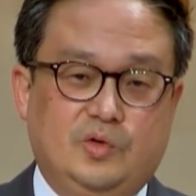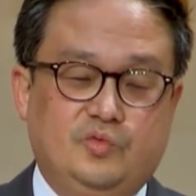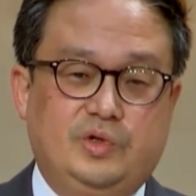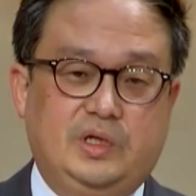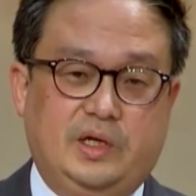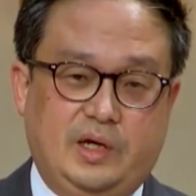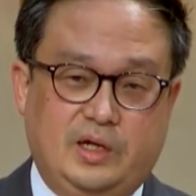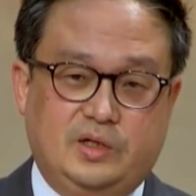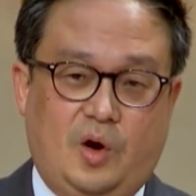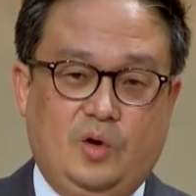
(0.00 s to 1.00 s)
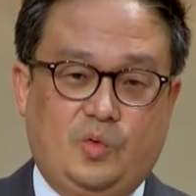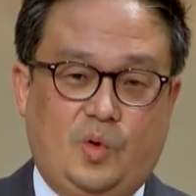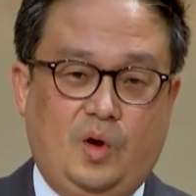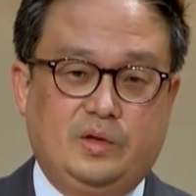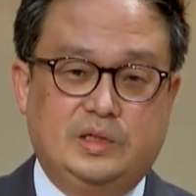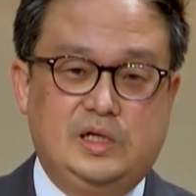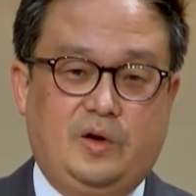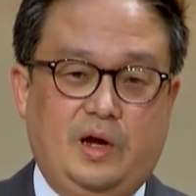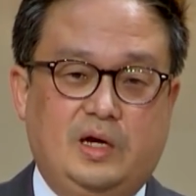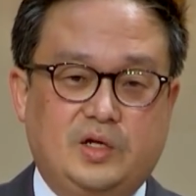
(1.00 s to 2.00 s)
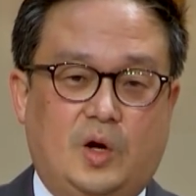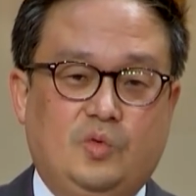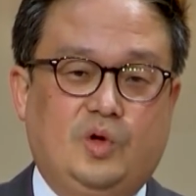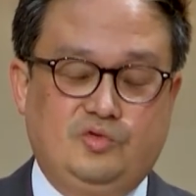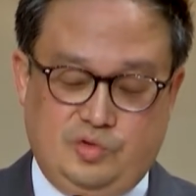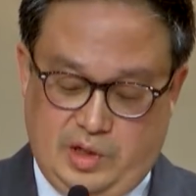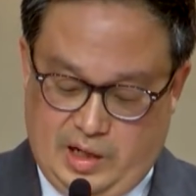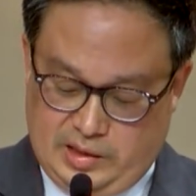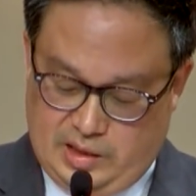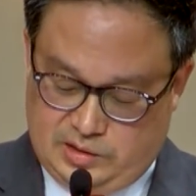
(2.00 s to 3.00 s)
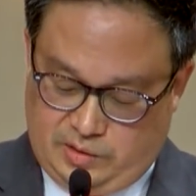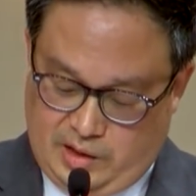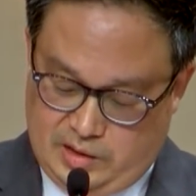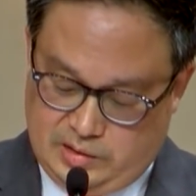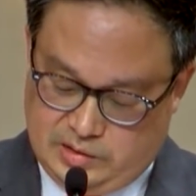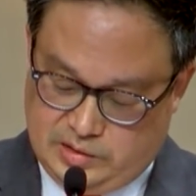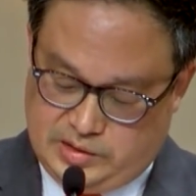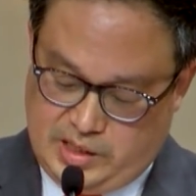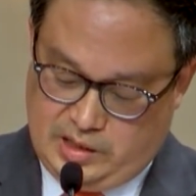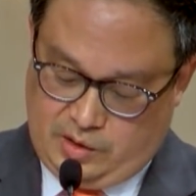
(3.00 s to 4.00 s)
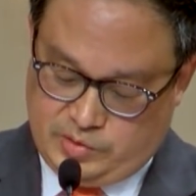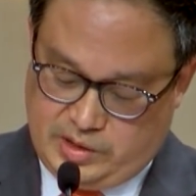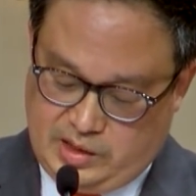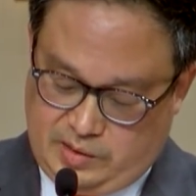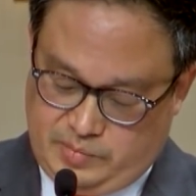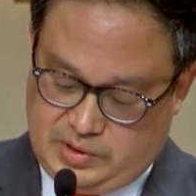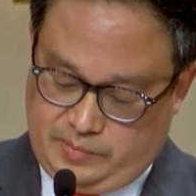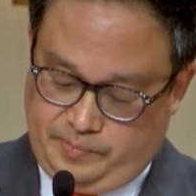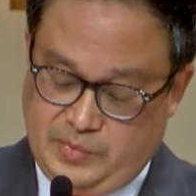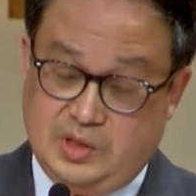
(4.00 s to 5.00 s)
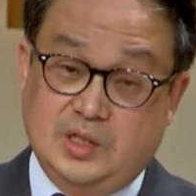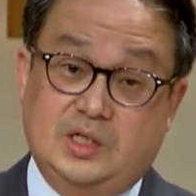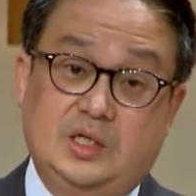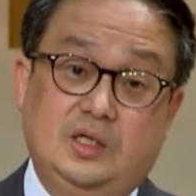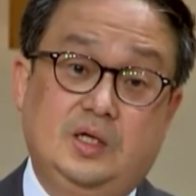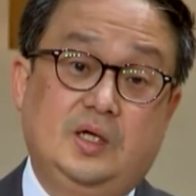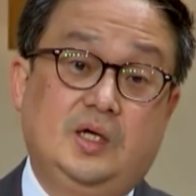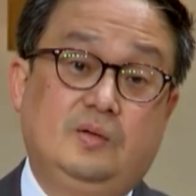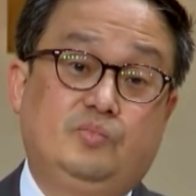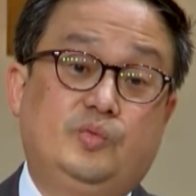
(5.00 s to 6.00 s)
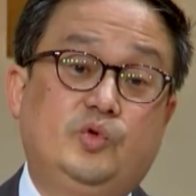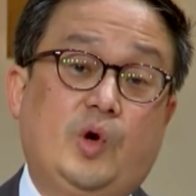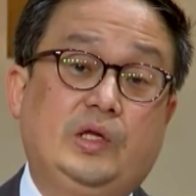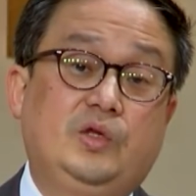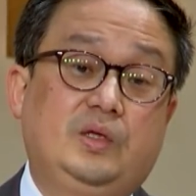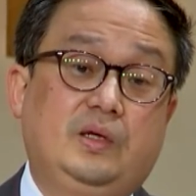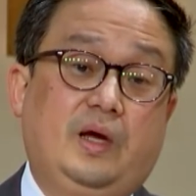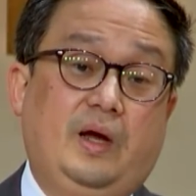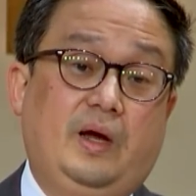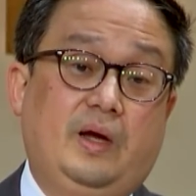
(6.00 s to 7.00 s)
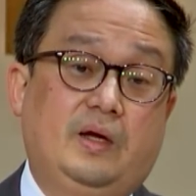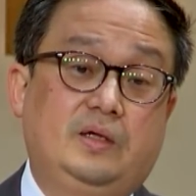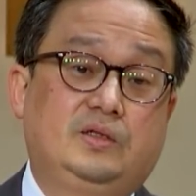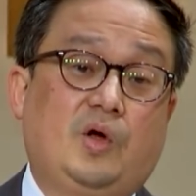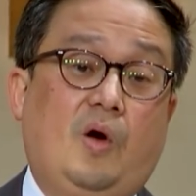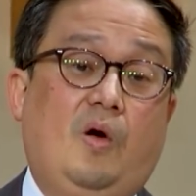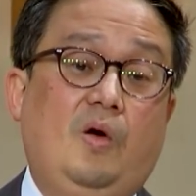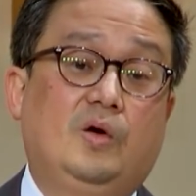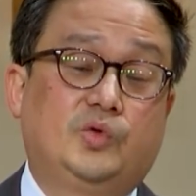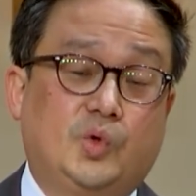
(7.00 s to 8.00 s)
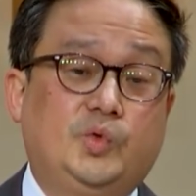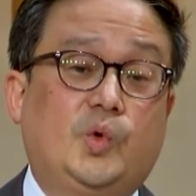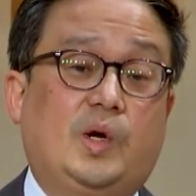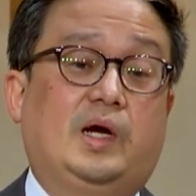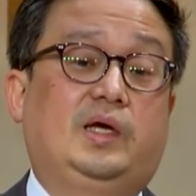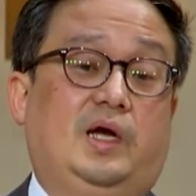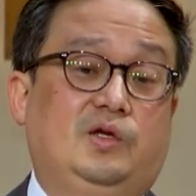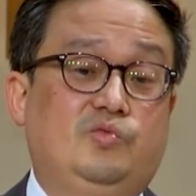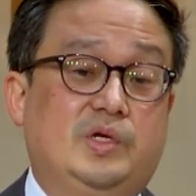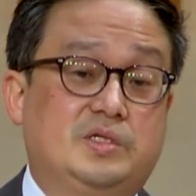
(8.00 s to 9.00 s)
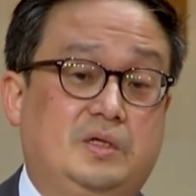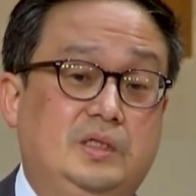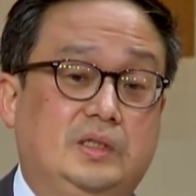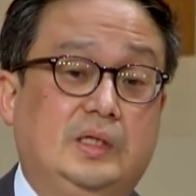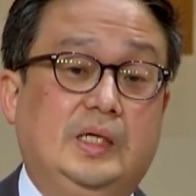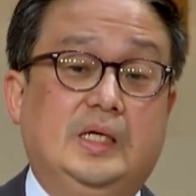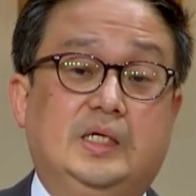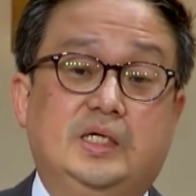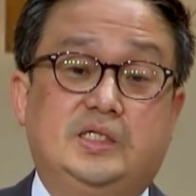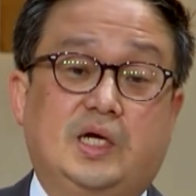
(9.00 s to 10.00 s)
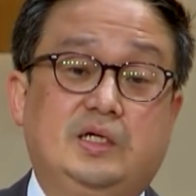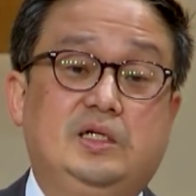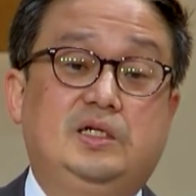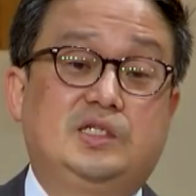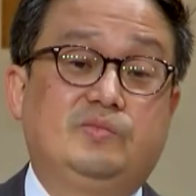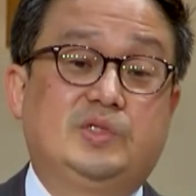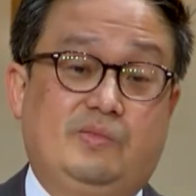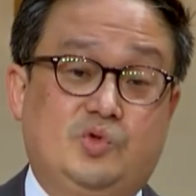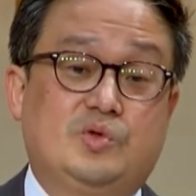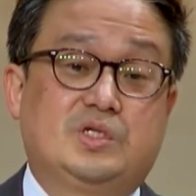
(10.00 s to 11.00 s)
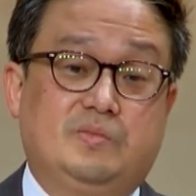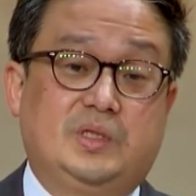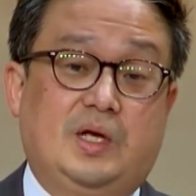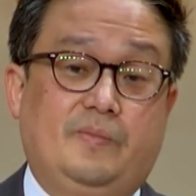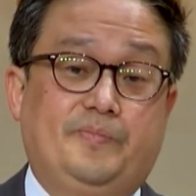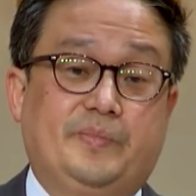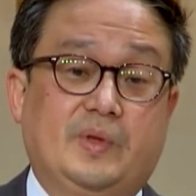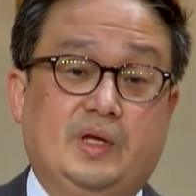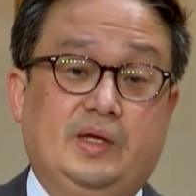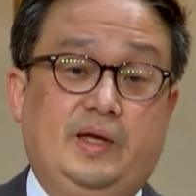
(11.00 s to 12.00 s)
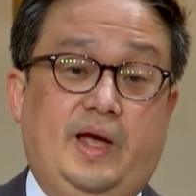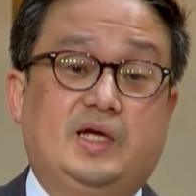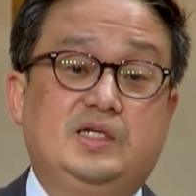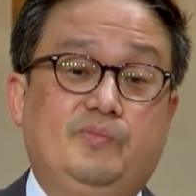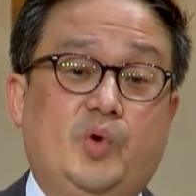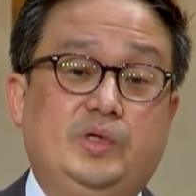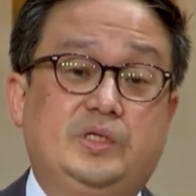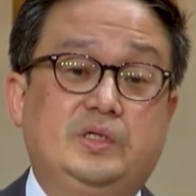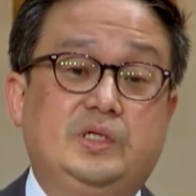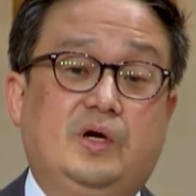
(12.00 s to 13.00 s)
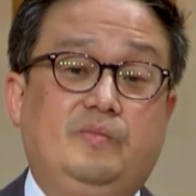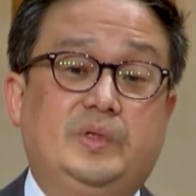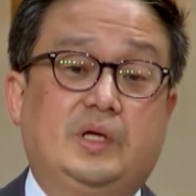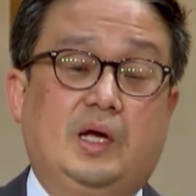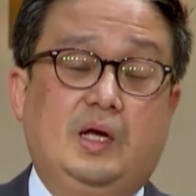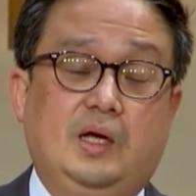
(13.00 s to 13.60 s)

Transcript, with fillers: 우리 한1권 읽어야 할1권 중에 하나 들어가는 책이라고 생각합니다. 특히 부부관계를 더 돈독하게 하기 위해서는 이 책을 읽으시면 참 좋습니다. 핵심 포인트는 이겁니다.